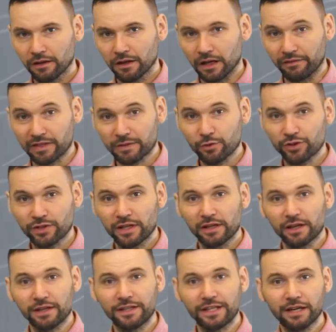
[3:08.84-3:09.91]
Возможно,
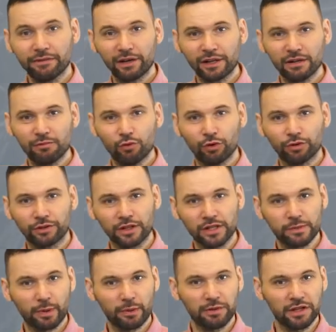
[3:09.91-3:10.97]
евроремонты с
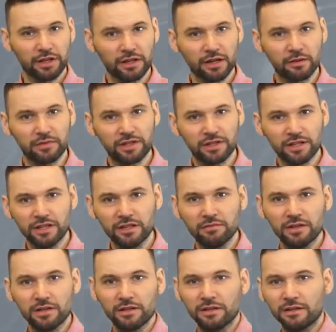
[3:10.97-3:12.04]
применением
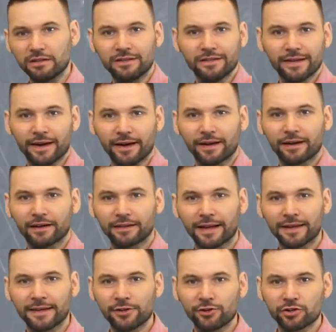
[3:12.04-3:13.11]
химии и
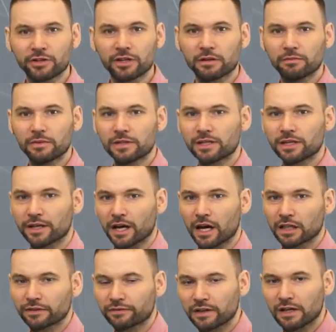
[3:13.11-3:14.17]
неэкологичных
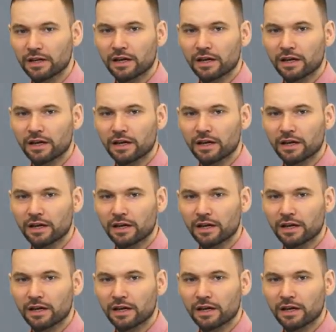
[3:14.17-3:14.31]
материалов